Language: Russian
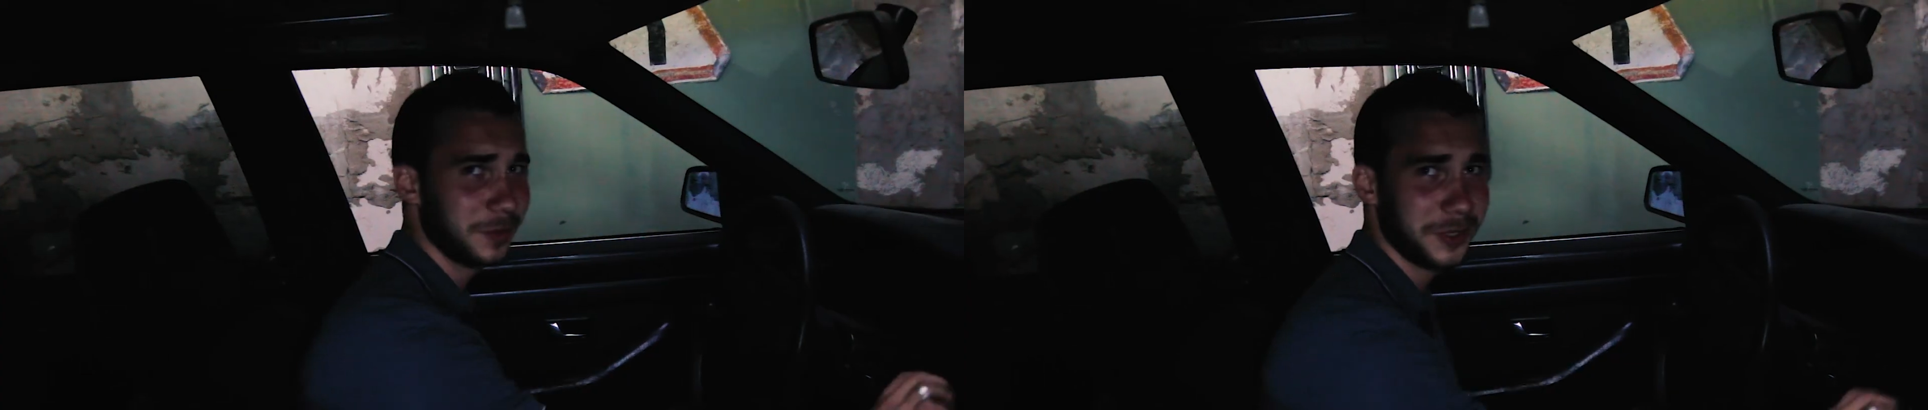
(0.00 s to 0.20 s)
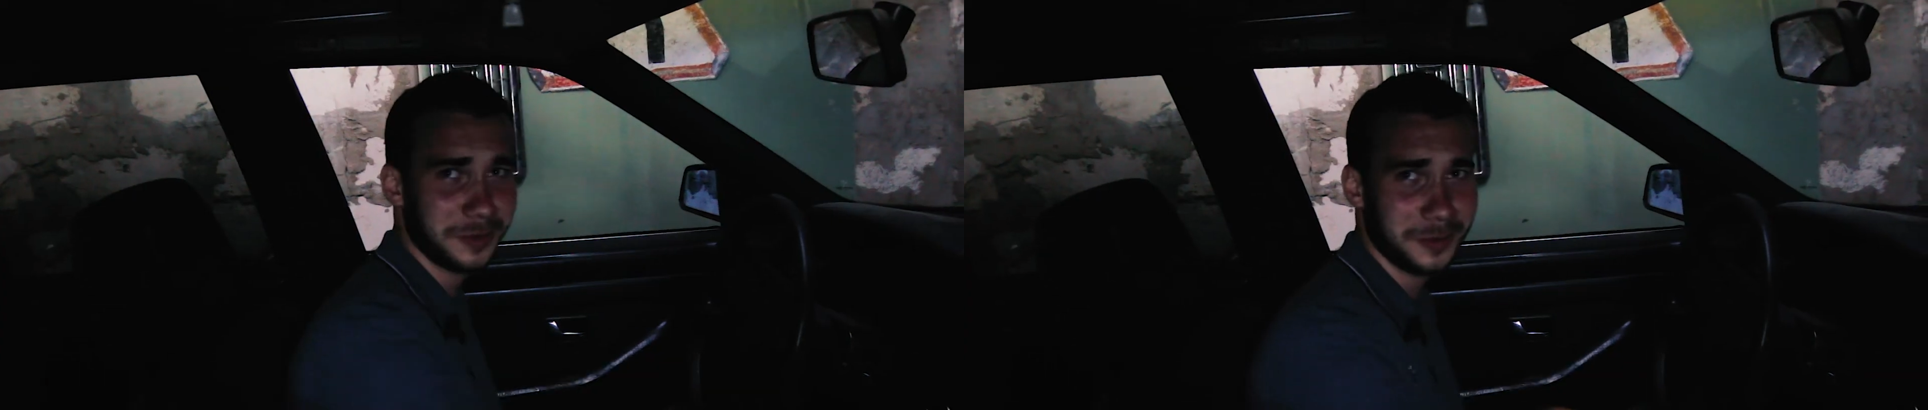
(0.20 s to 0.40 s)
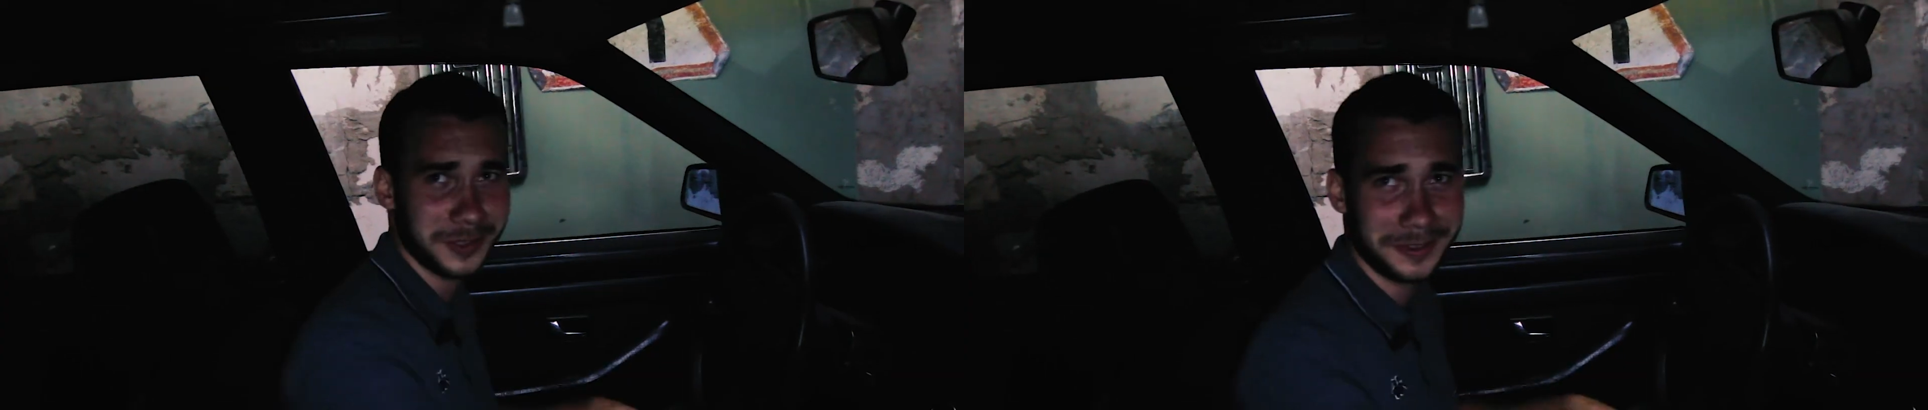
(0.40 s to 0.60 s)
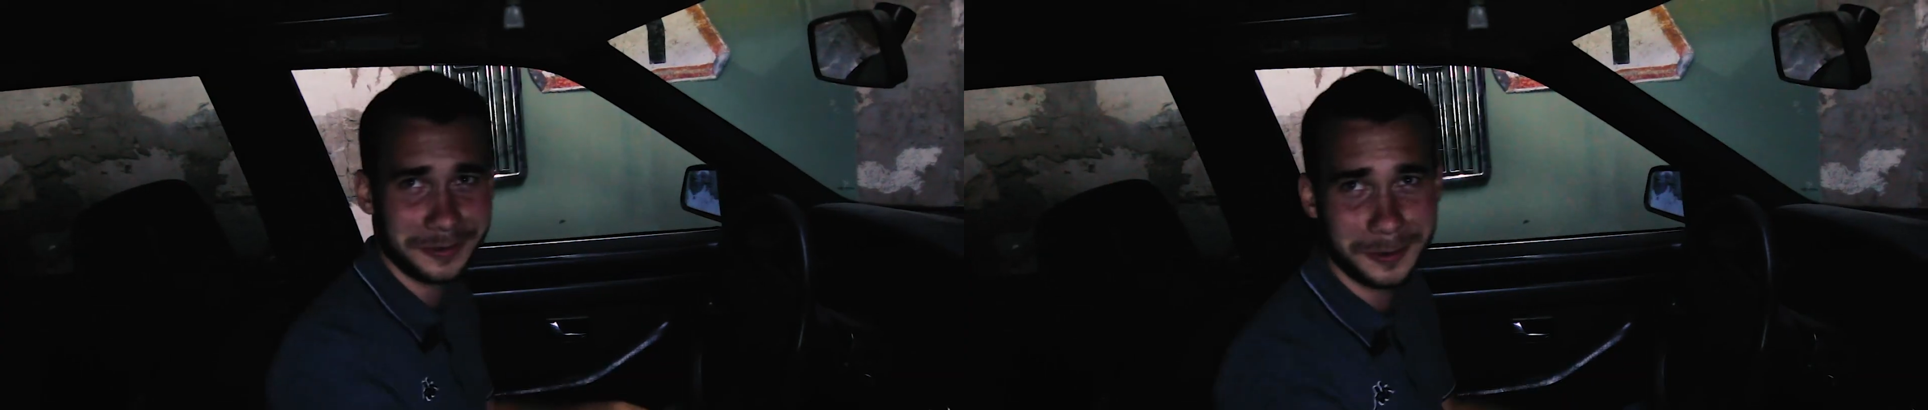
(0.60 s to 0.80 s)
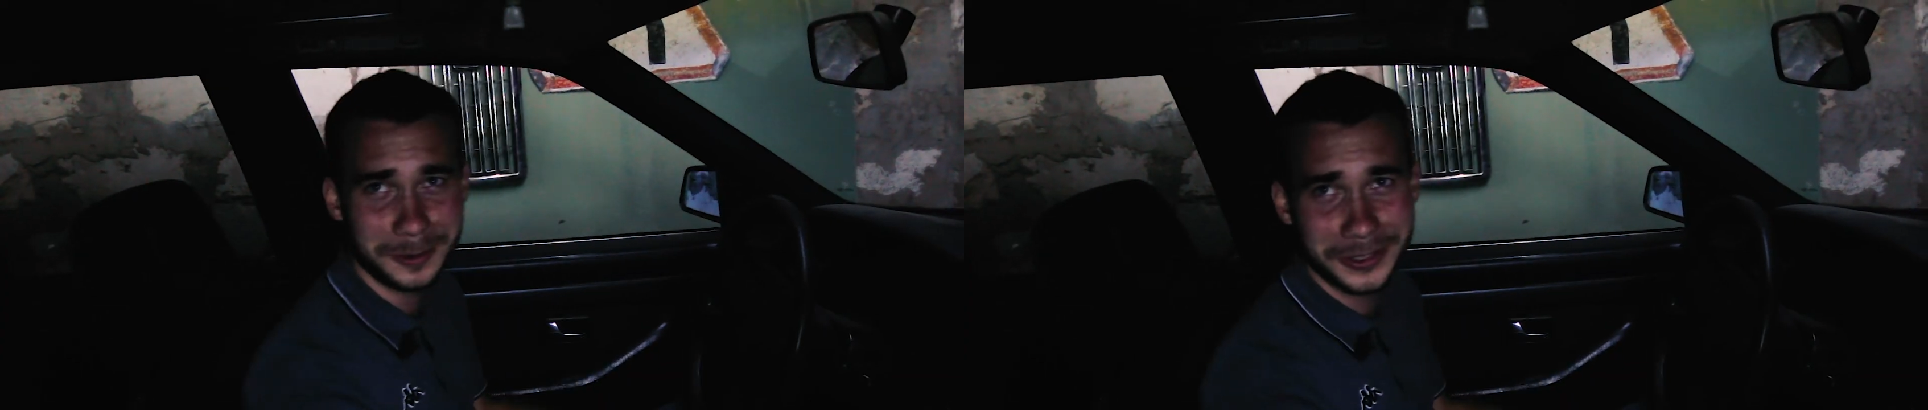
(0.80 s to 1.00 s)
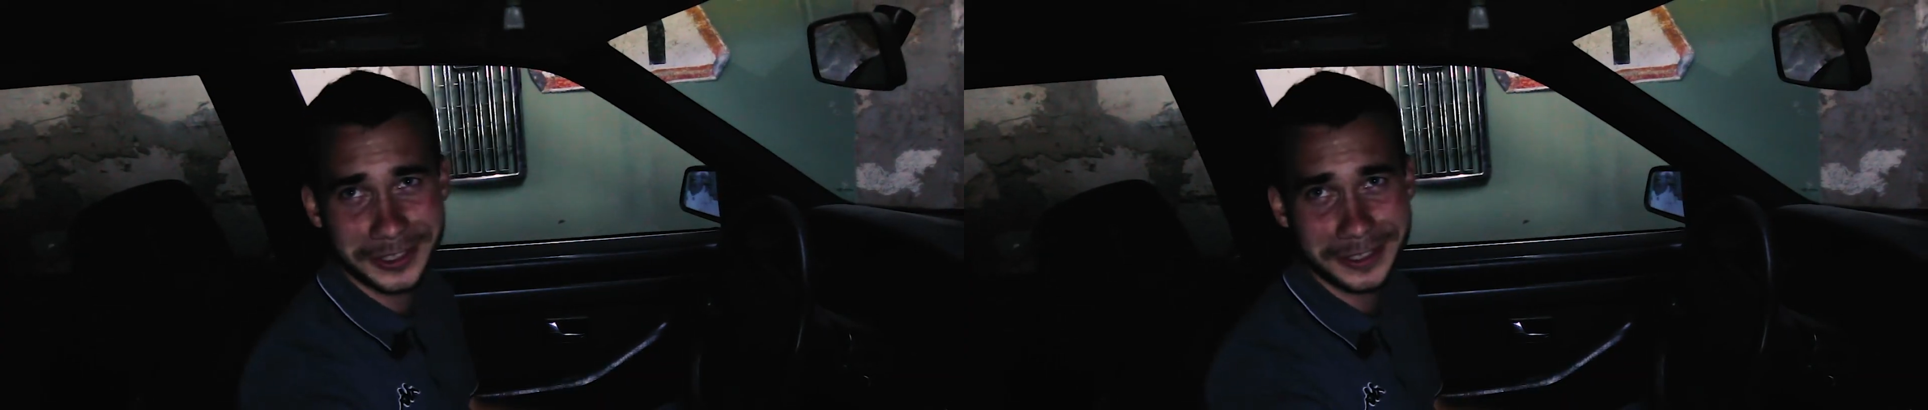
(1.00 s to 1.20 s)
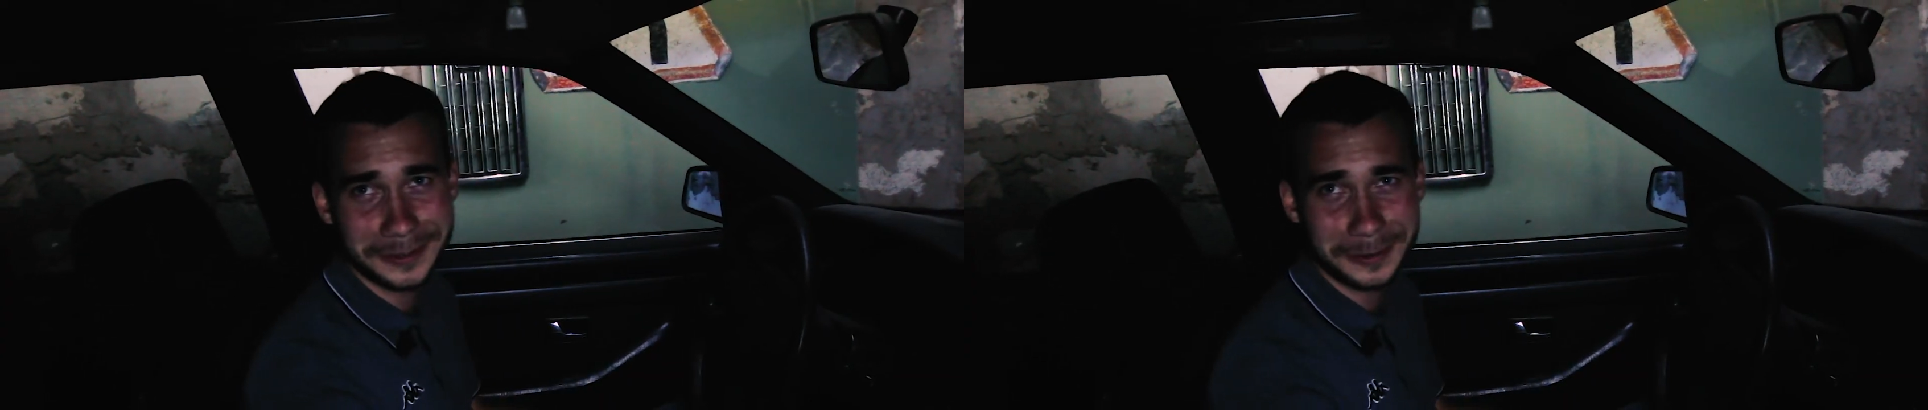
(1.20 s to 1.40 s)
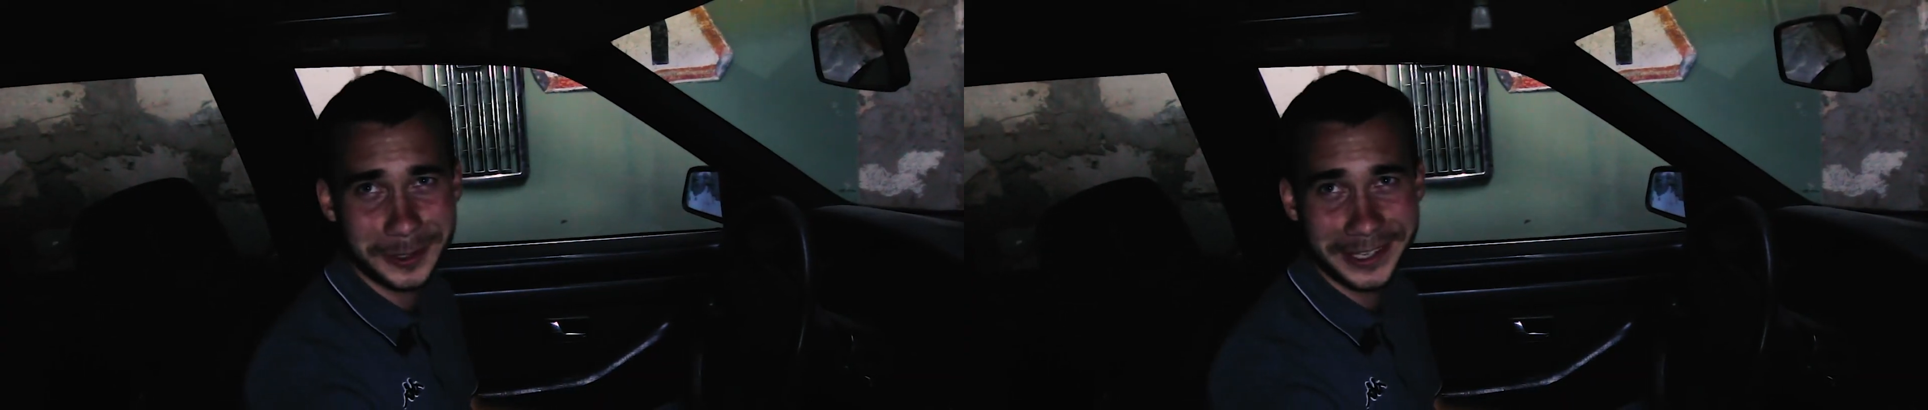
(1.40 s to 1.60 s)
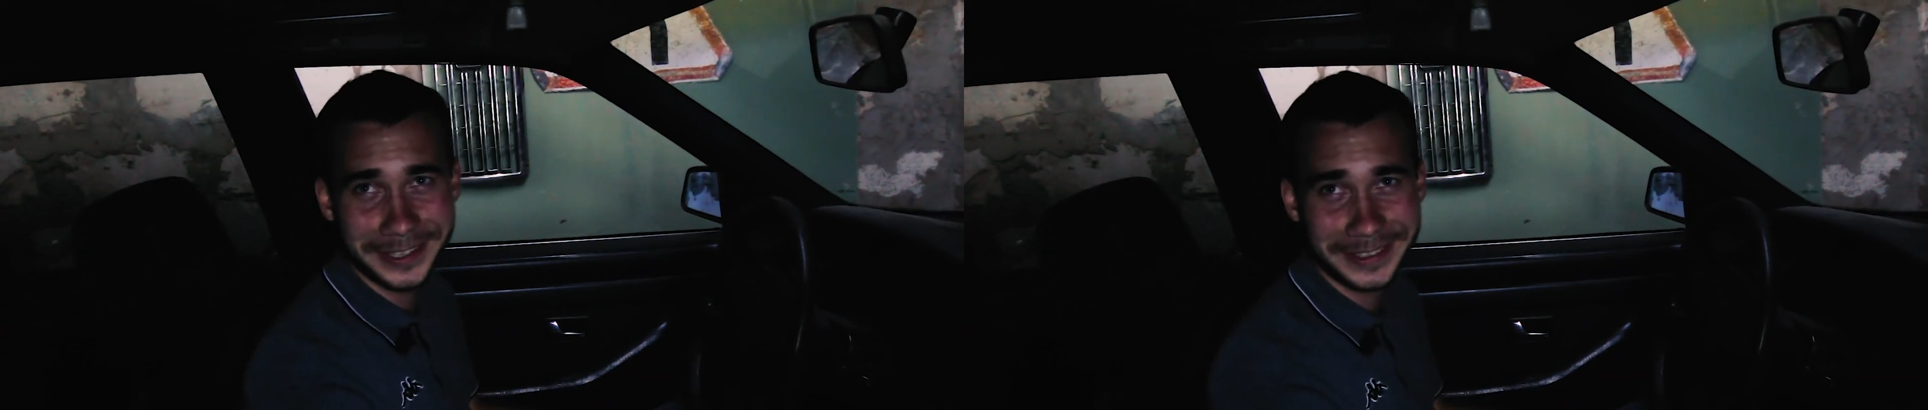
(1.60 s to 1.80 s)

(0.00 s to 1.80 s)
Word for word: Почему она не включилась, сука?